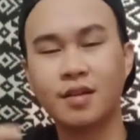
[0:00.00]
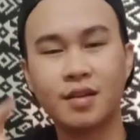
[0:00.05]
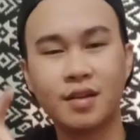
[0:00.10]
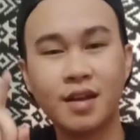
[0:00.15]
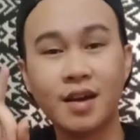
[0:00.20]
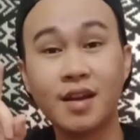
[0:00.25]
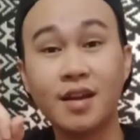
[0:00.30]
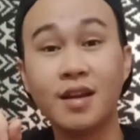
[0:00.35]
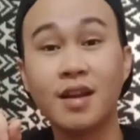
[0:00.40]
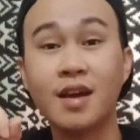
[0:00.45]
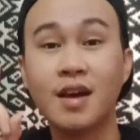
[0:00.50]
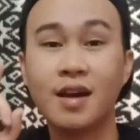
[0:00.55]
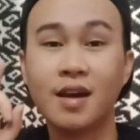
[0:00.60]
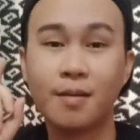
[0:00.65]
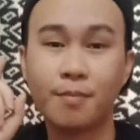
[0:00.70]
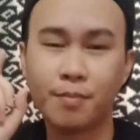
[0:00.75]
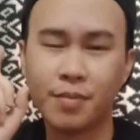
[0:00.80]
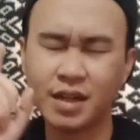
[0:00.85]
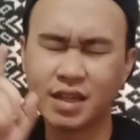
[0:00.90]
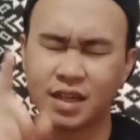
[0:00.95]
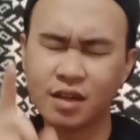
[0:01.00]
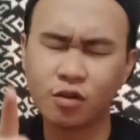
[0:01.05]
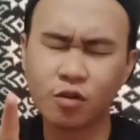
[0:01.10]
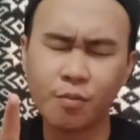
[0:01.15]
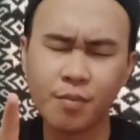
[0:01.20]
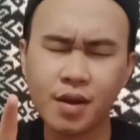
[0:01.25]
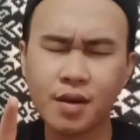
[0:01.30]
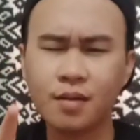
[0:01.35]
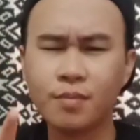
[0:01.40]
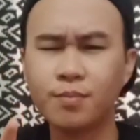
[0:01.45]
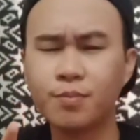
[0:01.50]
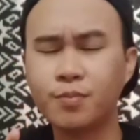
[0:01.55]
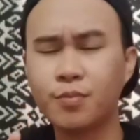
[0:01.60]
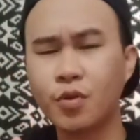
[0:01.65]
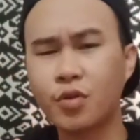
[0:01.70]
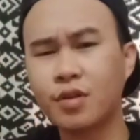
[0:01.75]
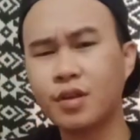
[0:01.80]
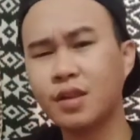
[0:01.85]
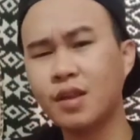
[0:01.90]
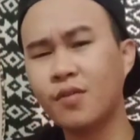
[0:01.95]
Dan bagi komen
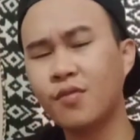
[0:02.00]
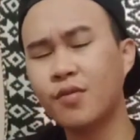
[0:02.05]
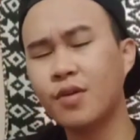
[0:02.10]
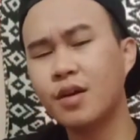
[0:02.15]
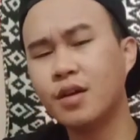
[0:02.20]
positif,